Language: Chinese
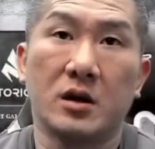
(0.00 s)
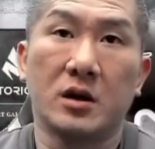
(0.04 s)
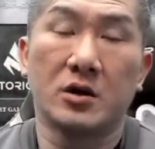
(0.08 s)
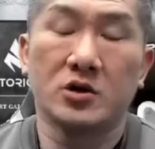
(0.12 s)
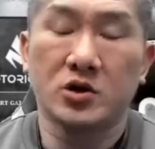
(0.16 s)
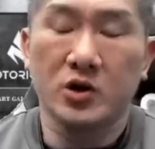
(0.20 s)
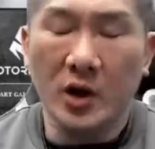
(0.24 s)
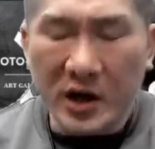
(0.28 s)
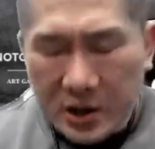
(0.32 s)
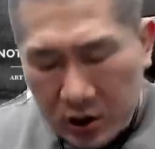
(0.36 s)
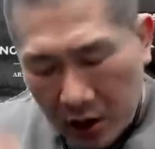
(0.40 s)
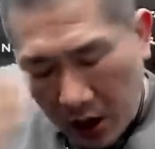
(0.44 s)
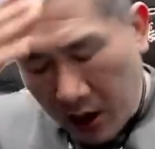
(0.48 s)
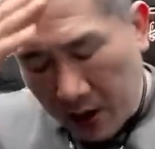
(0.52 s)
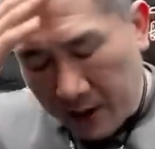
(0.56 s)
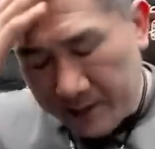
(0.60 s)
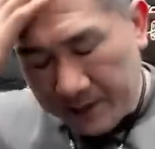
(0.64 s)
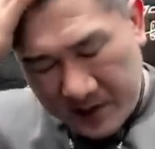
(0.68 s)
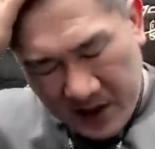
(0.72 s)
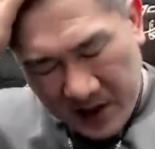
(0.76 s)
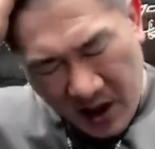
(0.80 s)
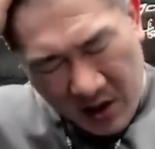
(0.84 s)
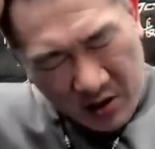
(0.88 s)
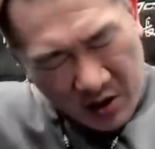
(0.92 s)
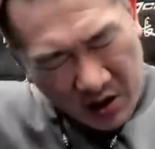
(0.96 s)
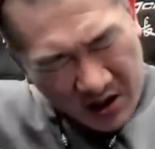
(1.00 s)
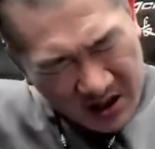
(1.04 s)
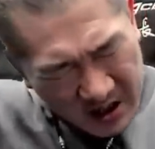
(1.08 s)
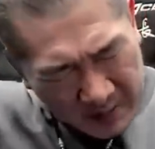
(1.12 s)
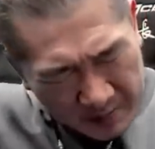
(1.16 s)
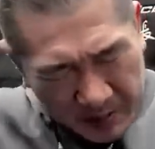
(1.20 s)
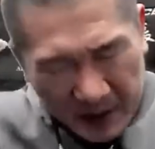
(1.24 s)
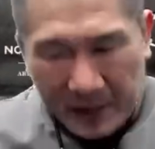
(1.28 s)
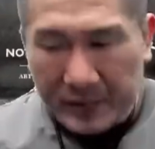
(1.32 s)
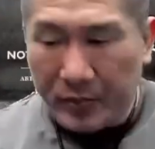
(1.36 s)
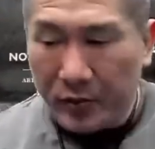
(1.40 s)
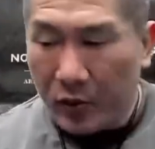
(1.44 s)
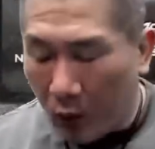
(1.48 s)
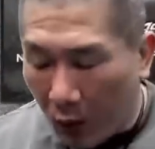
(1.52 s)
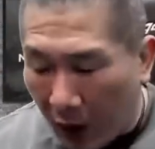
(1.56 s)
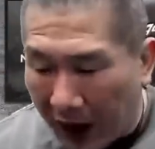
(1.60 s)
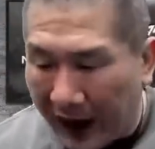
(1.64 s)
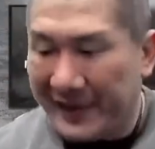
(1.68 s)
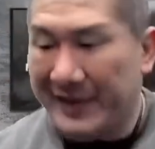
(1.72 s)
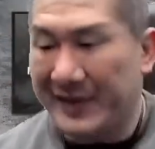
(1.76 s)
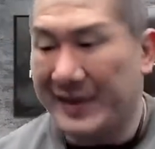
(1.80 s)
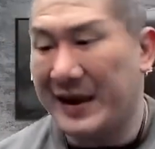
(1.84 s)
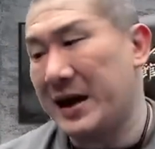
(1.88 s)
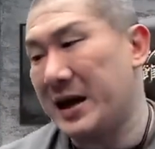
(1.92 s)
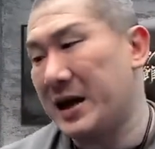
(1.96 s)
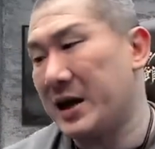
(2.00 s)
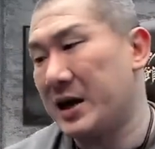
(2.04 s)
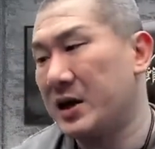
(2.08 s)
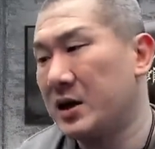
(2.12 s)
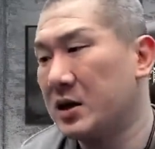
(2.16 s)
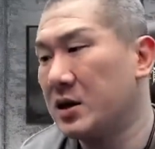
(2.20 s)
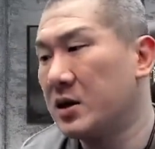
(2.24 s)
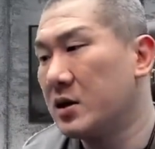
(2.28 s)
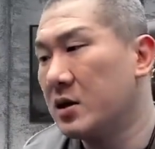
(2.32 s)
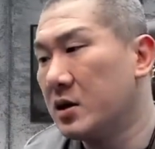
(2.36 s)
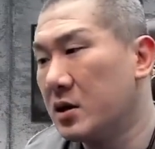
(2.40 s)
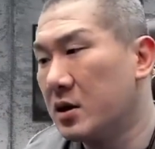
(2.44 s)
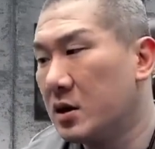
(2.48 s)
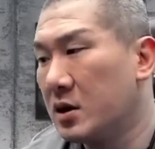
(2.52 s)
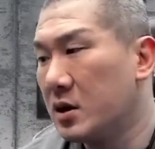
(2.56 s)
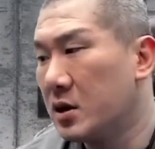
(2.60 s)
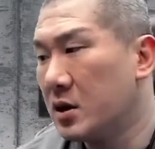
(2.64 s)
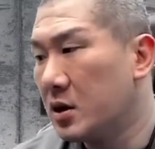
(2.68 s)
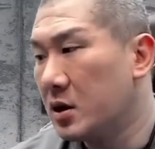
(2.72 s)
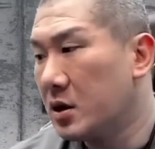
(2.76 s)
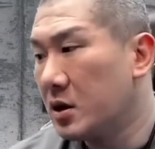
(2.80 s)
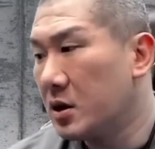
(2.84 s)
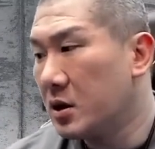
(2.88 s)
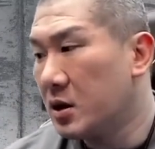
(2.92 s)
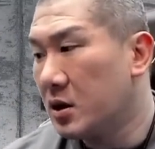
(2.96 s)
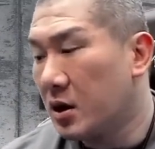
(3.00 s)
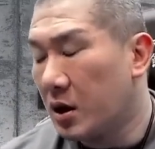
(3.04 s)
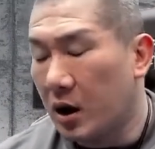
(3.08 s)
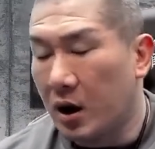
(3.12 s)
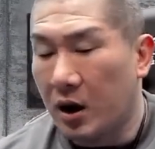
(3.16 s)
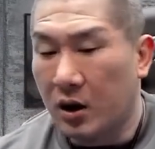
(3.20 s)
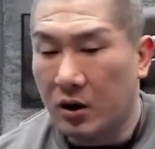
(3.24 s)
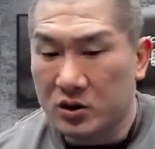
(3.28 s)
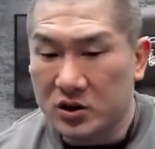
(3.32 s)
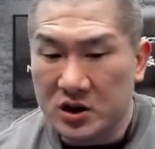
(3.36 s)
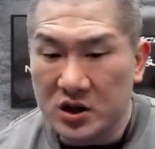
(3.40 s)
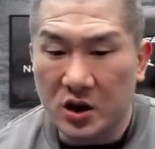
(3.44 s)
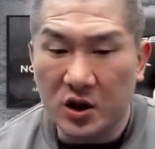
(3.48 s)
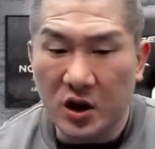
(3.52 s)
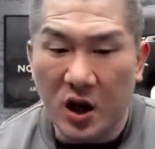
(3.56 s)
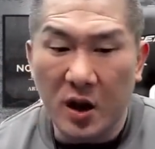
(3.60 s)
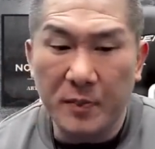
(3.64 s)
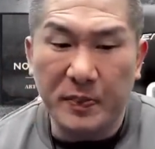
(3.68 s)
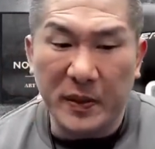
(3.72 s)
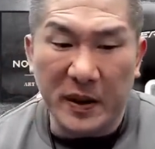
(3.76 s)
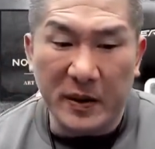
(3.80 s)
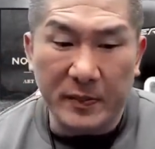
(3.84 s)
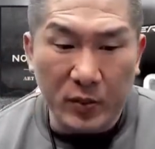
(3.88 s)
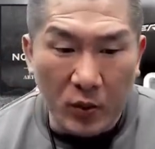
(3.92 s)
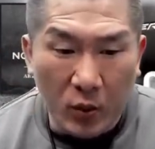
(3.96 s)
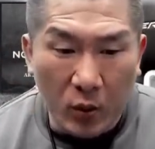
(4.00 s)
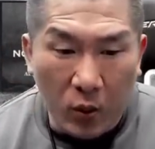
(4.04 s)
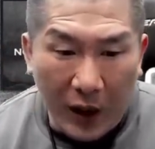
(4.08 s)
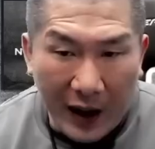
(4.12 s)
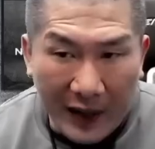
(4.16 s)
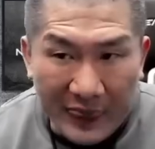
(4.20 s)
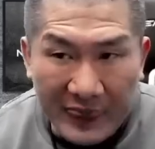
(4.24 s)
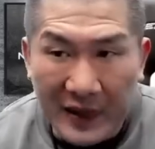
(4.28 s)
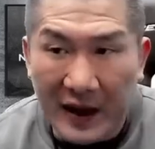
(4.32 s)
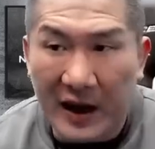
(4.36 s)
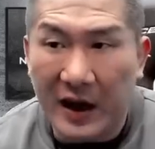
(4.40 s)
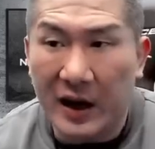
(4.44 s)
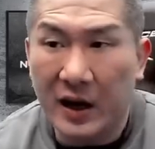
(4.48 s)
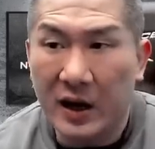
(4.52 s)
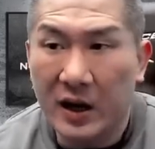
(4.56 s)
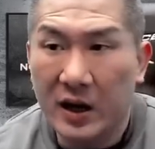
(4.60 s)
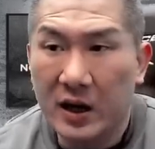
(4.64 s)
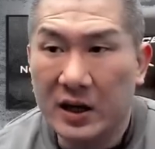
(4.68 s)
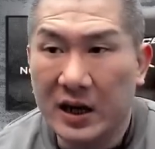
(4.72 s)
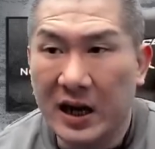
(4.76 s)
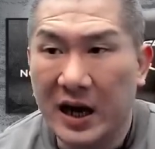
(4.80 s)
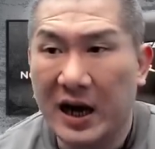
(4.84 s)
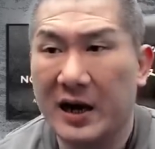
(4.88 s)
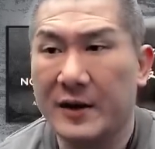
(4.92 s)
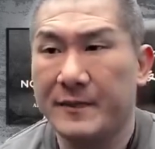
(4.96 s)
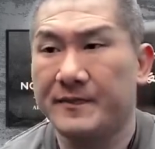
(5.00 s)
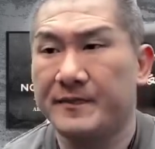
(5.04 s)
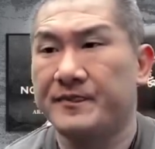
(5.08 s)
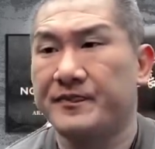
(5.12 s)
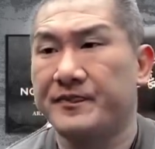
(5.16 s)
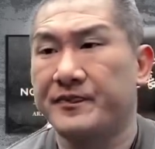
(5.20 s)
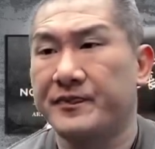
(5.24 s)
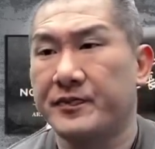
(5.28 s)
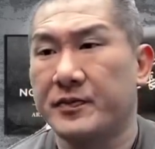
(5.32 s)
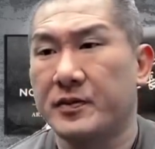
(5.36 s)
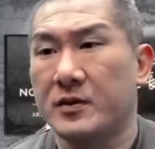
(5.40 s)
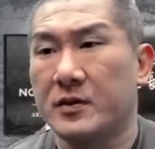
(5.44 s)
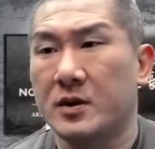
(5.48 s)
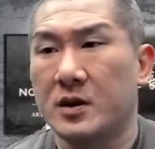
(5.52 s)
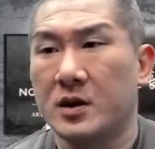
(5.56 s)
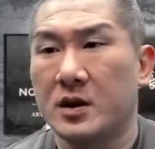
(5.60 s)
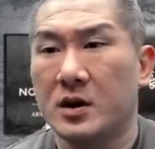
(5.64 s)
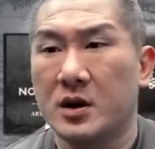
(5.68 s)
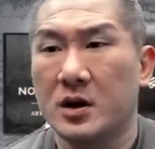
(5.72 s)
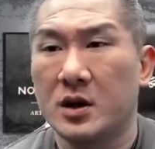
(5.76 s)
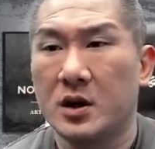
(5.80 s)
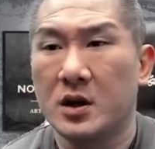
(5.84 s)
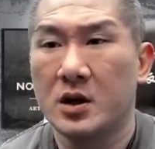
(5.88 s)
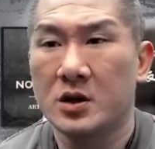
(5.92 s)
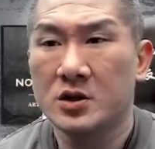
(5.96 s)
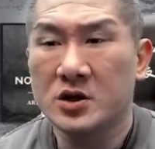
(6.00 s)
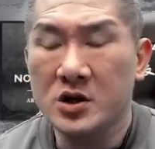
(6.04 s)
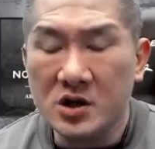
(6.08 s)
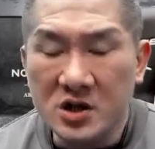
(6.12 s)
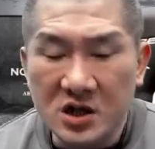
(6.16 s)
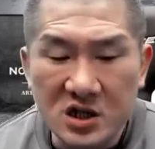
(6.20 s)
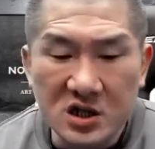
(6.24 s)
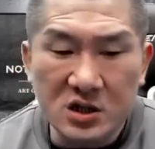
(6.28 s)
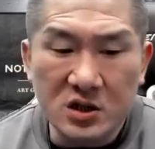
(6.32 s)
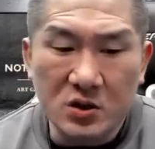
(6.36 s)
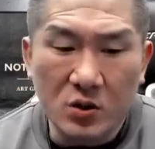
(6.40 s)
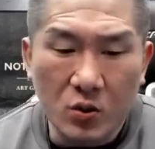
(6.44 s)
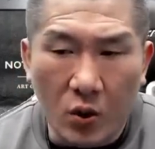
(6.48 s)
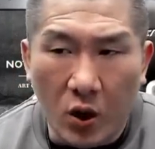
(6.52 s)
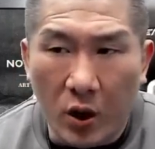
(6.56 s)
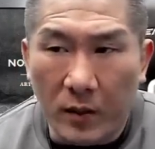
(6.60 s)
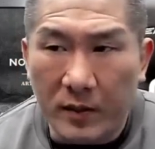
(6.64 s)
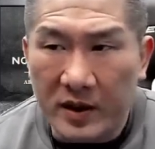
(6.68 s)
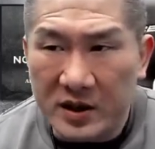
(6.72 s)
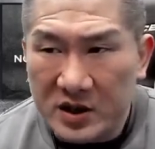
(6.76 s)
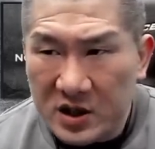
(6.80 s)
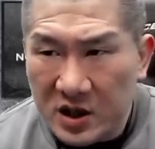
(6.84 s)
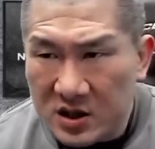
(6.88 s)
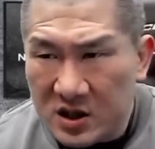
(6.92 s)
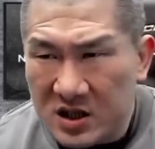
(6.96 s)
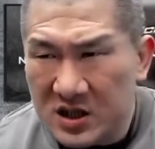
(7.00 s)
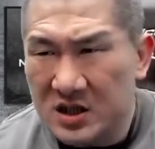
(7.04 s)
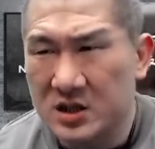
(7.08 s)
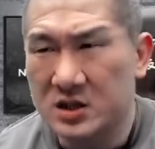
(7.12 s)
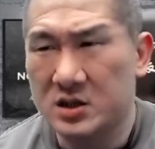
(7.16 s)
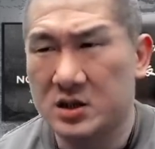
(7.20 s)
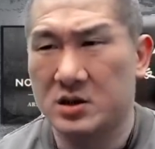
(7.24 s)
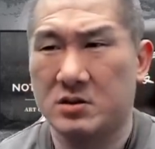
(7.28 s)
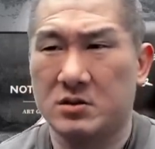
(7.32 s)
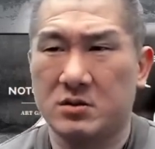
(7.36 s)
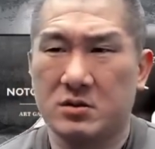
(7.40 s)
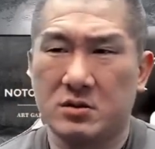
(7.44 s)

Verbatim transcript: 所以说这种东西比不完呐，哦，这种东西比不完呐。那就是我们就是，